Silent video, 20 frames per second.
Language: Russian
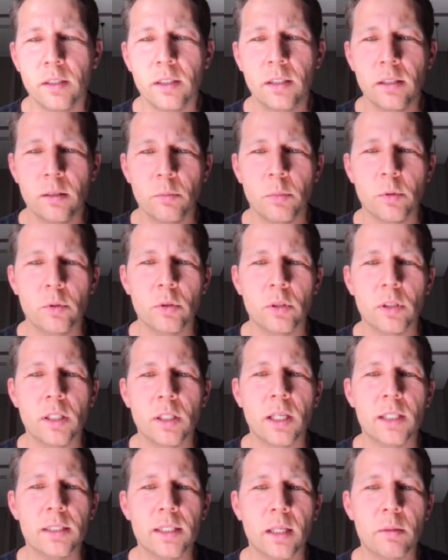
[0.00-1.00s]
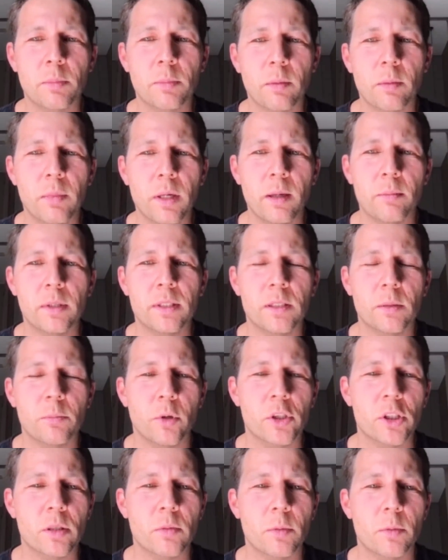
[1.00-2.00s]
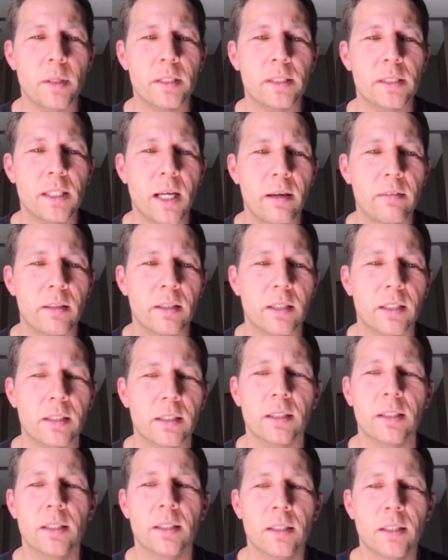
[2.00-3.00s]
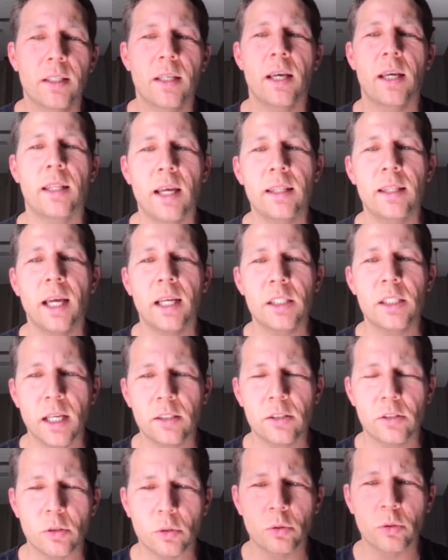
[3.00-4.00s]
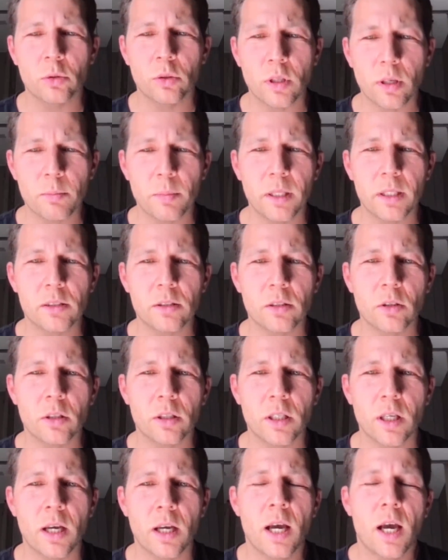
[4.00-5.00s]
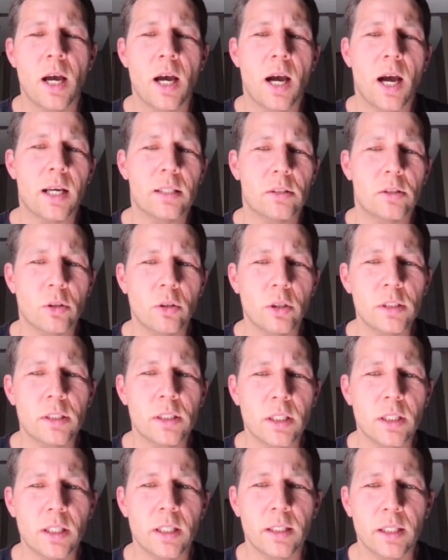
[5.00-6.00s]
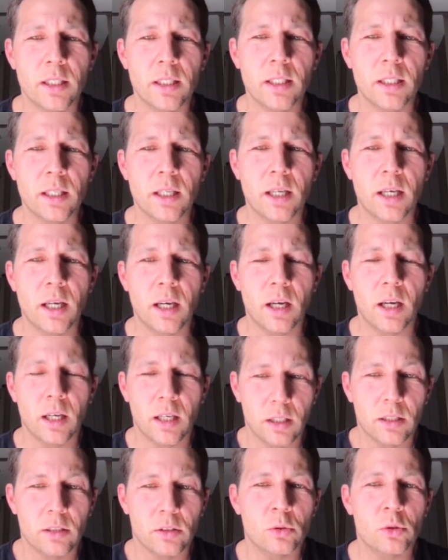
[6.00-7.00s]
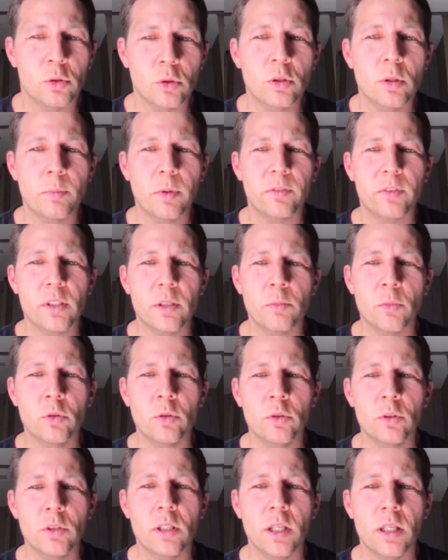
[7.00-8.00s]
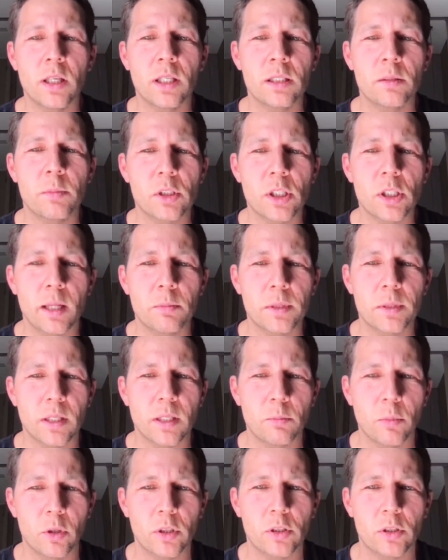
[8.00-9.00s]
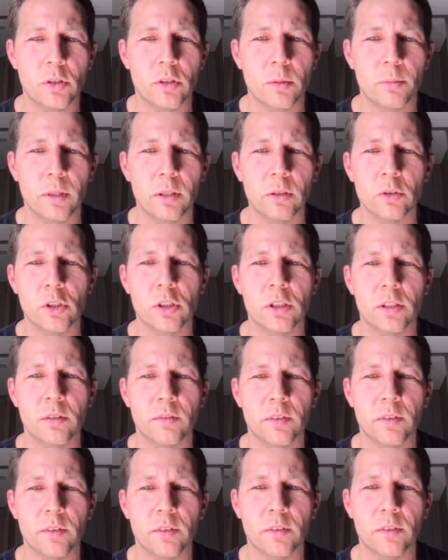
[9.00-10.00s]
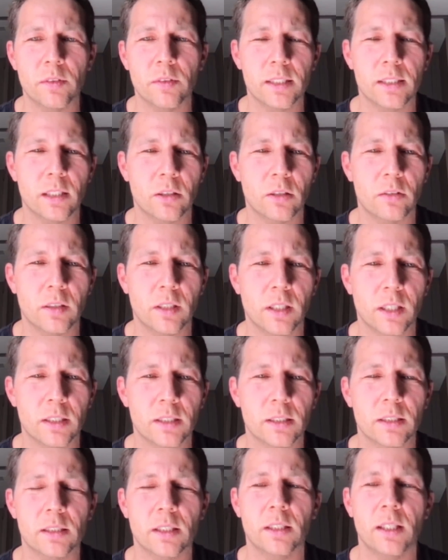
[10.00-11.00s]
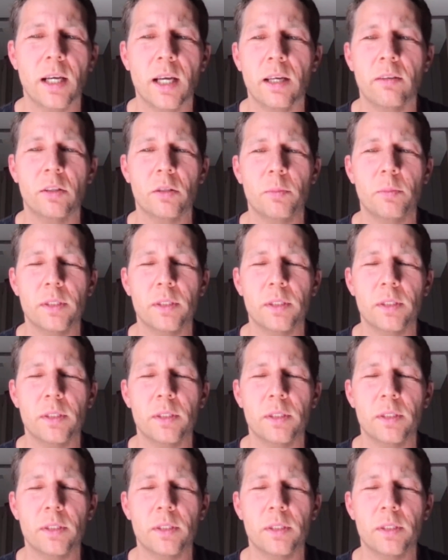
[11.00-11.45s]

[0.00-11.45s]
действительно будут нарастать проблемы с цепочками поставок, это одна часть структурной перестройки. А с другой стороны, а, ну, судя по всему, избежать безработицы не получится в результате такого кризиса. Да? И вот